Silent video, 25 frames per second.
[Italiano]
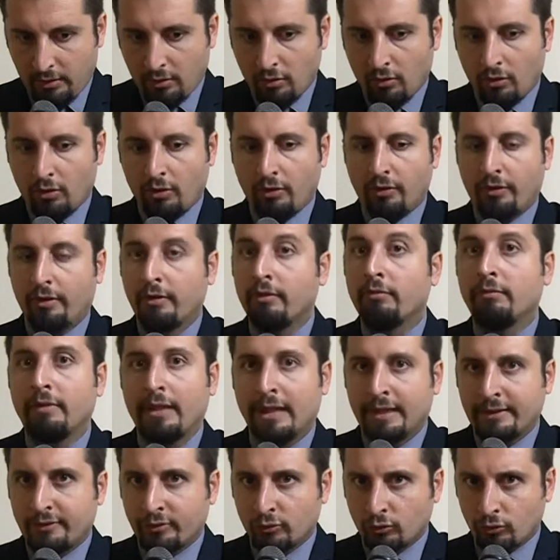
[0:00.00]
io
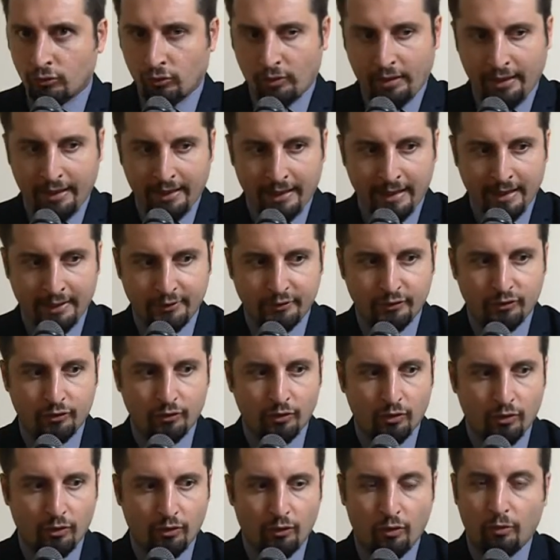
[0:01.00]
innanzitutto
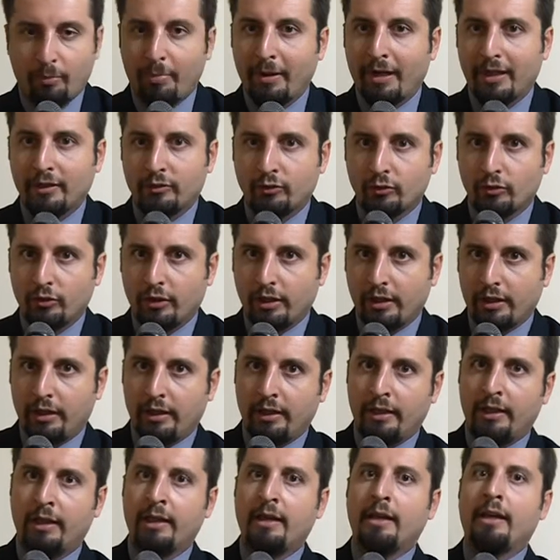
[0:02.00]
ringrazio gli
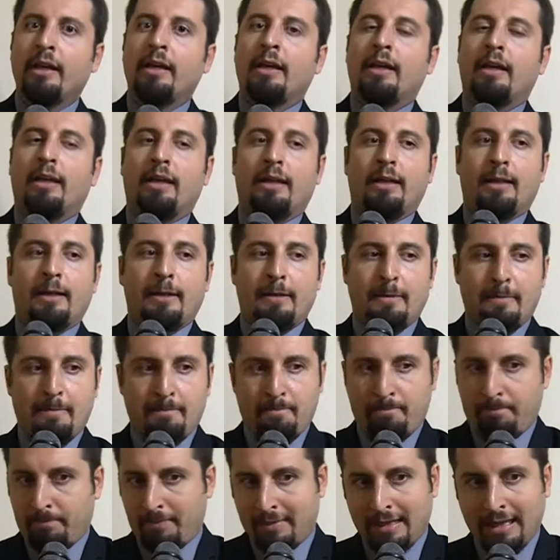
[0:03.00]
operatori
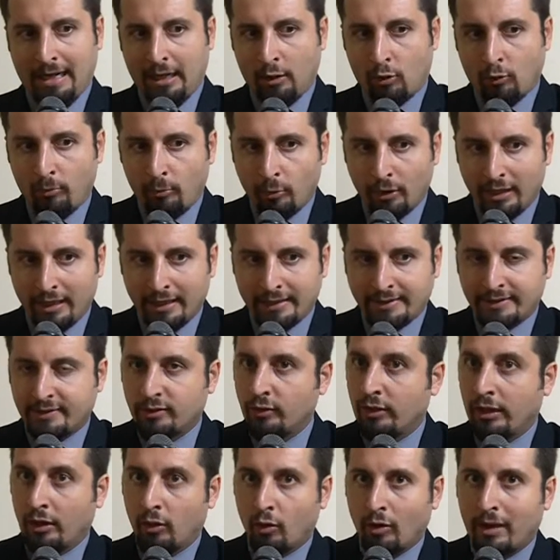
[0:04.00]
Ehm, della
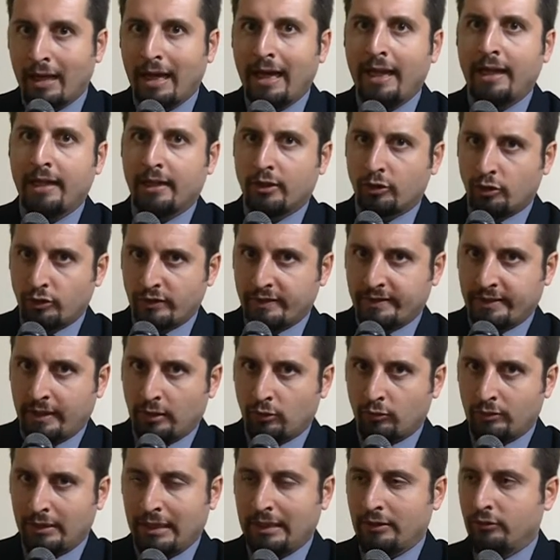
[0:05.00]
comunicazione locale che ci
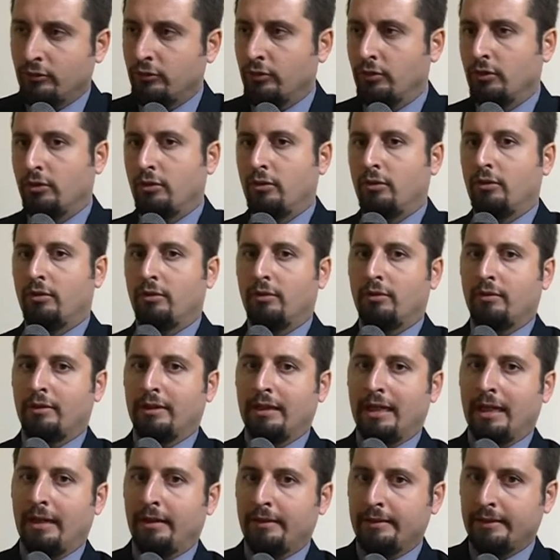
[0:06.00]
stanno dando
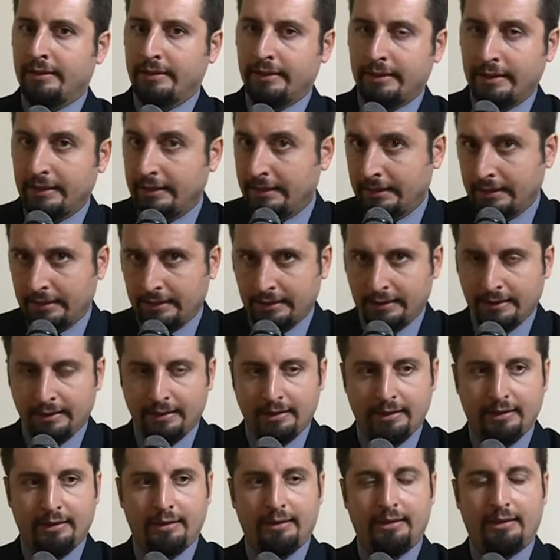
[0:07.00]

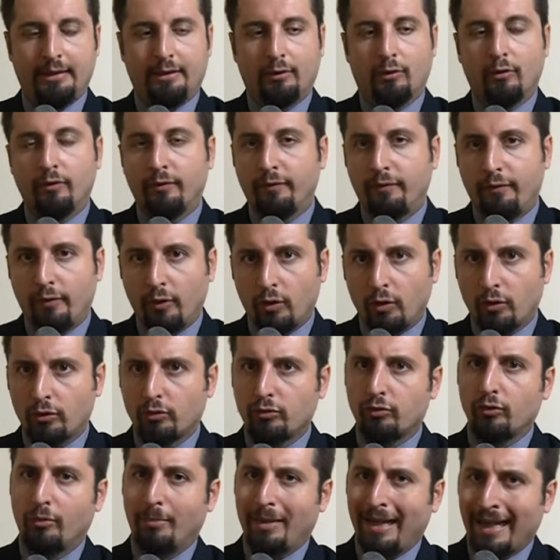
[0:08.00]
grande
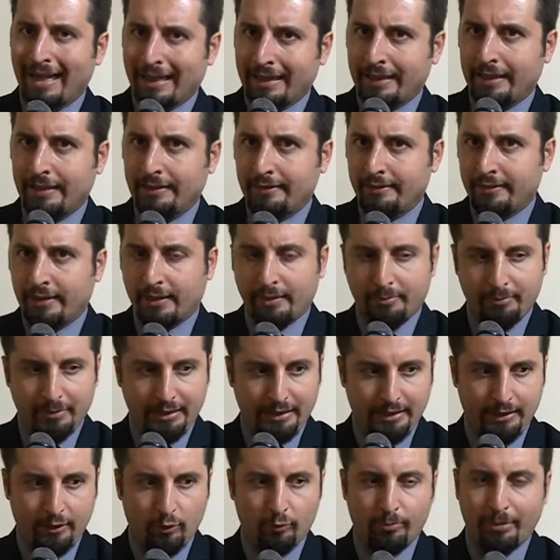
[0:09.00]
conforto, ma anche in
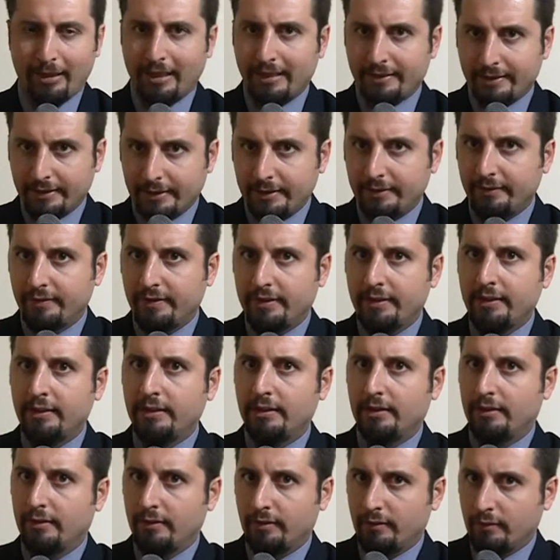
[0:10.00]
termini
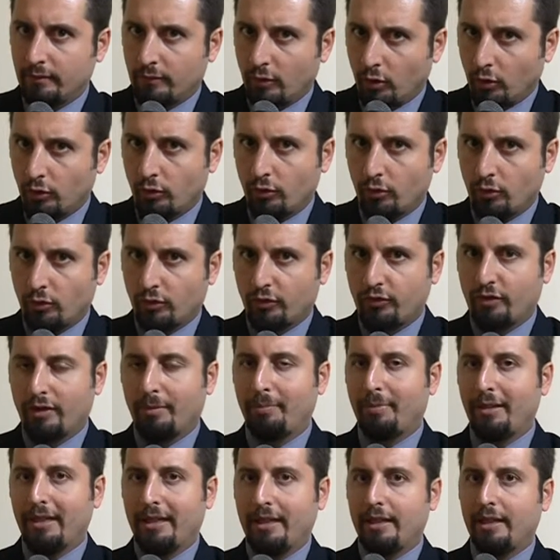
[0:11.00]
operativi vogliono
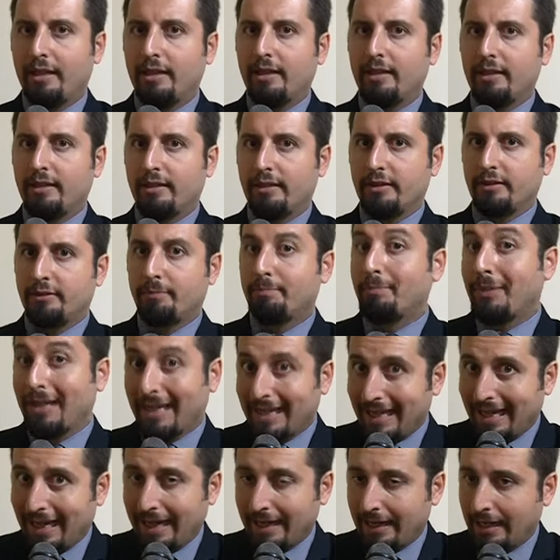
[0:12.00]
sapere,
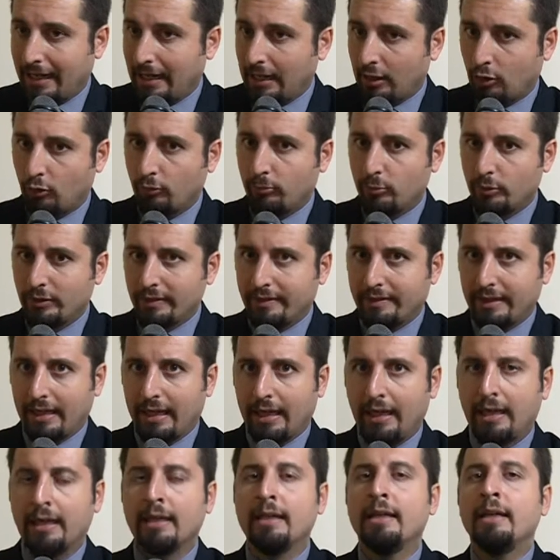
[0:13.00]
spiegare alla
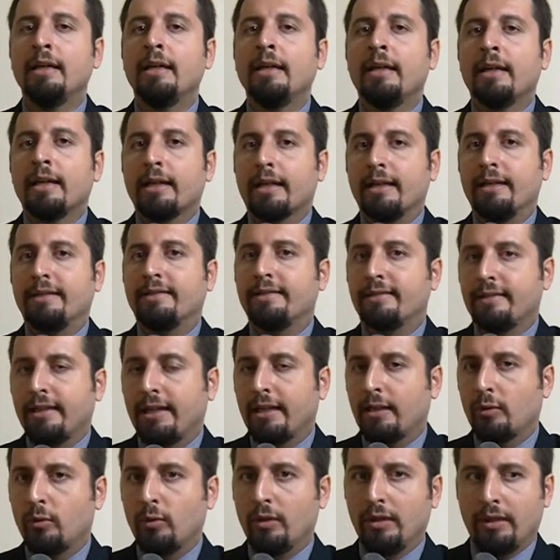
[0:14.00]
comunità che
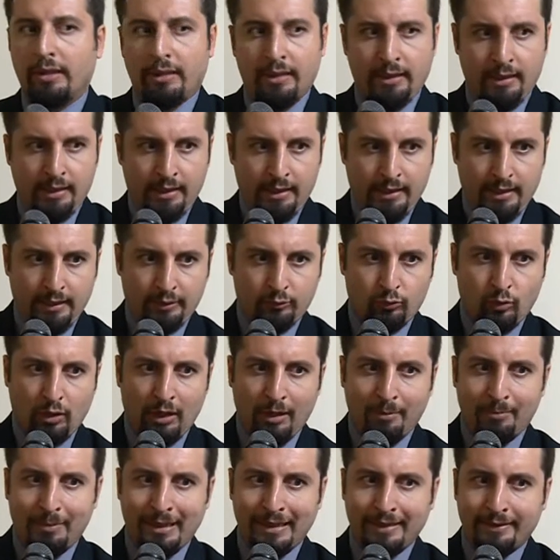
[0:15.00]
segue
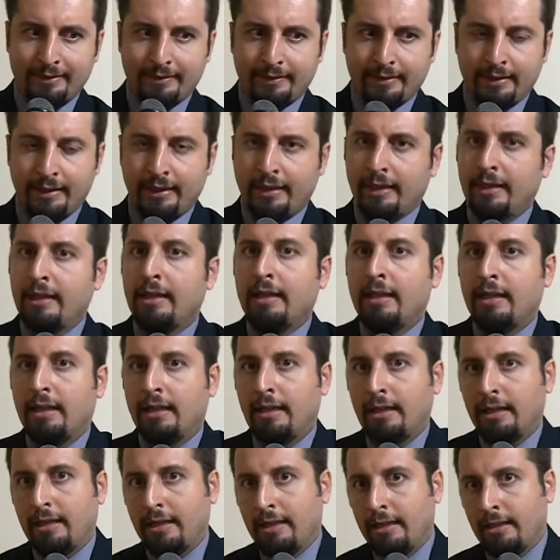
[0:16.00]
naturalmente
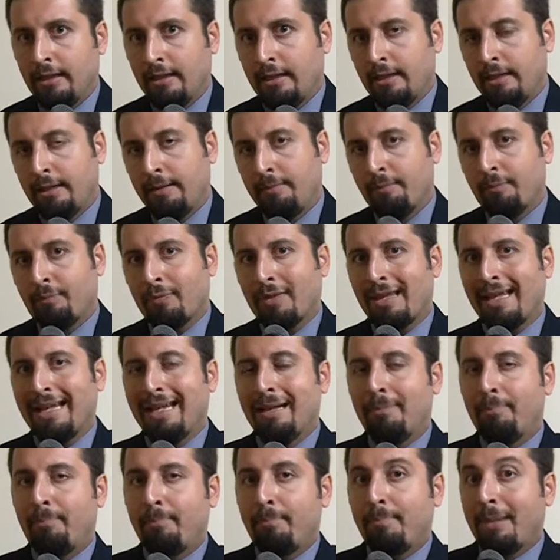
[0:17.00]
eh,
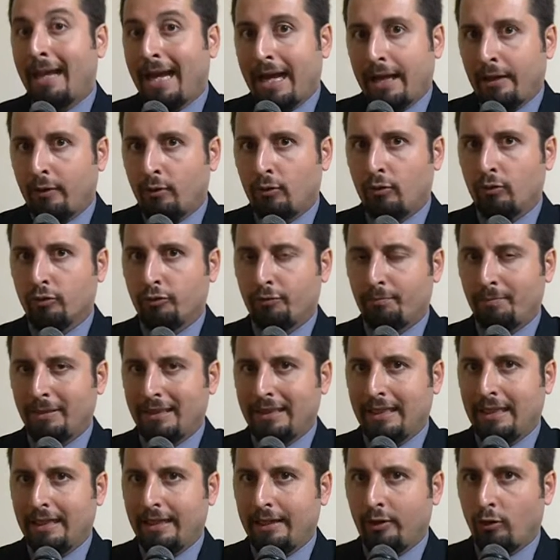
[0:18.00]
il piano
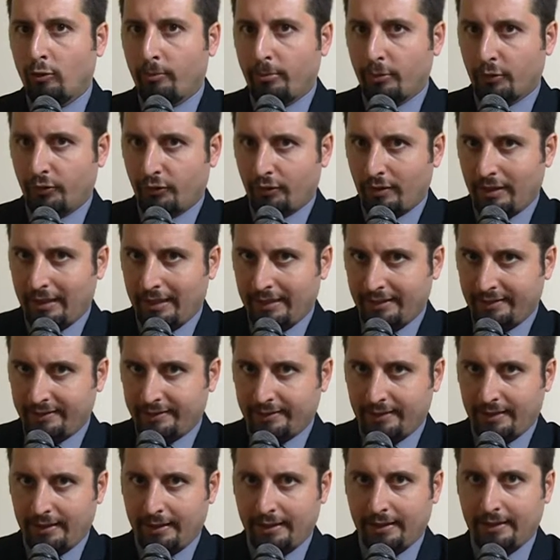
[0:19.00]
ospedaliero posto in
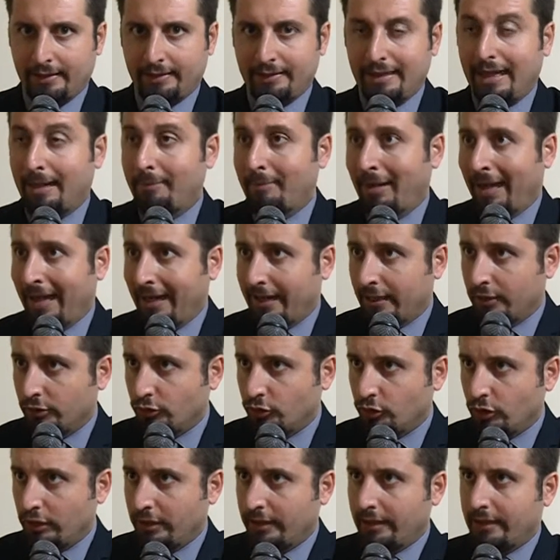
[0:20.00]
essere dai
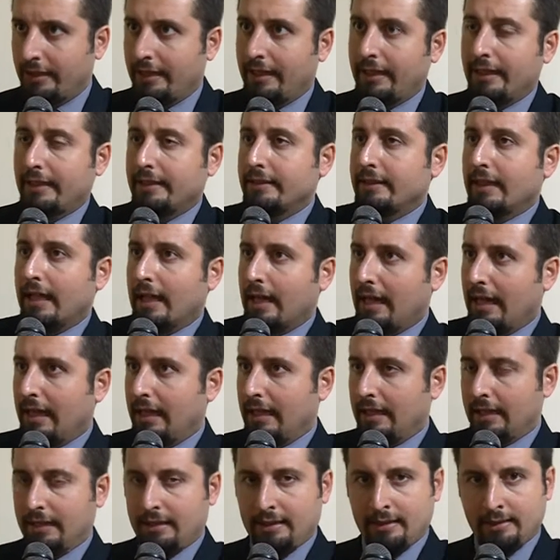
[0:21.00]
manager e
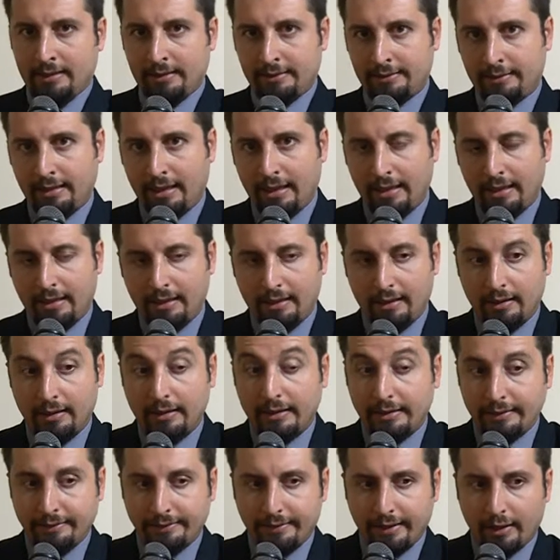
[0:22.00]
dalla,
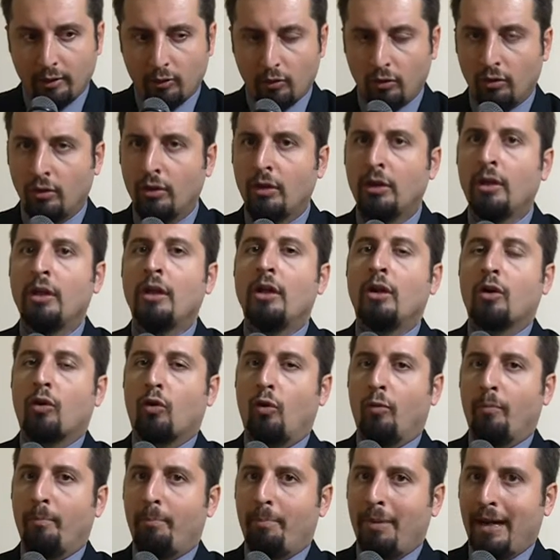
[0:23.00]
dall'intero
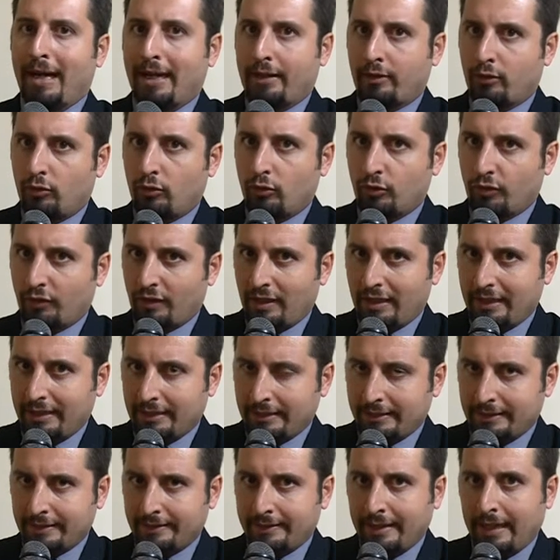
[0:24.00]
comparto
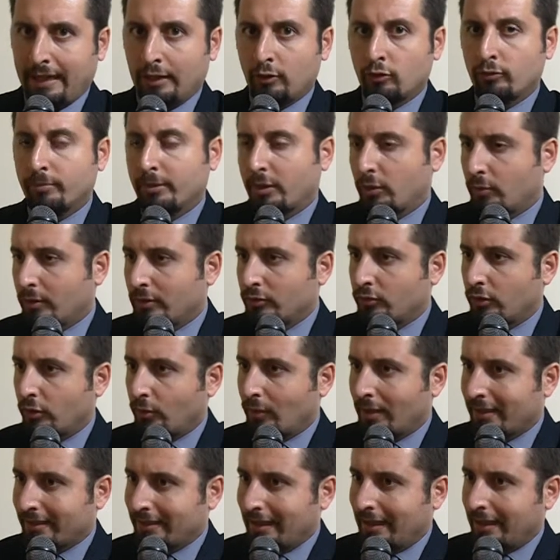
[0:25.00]
salernitano per quanto
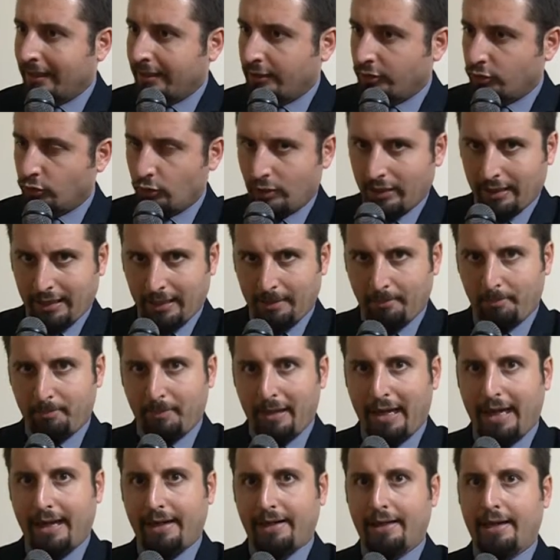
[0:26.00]
riguarda la regione
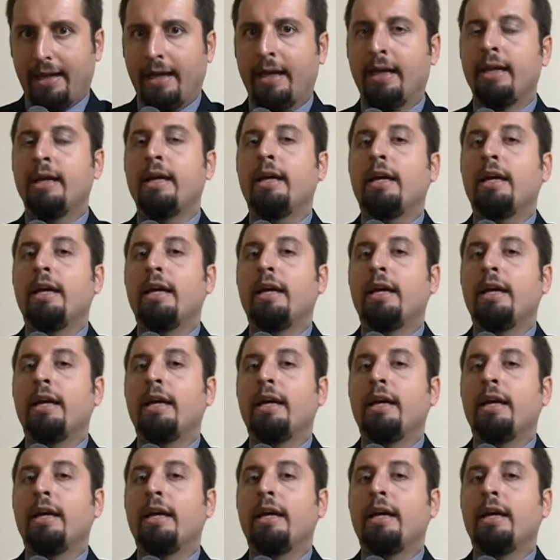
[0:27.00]
Campania.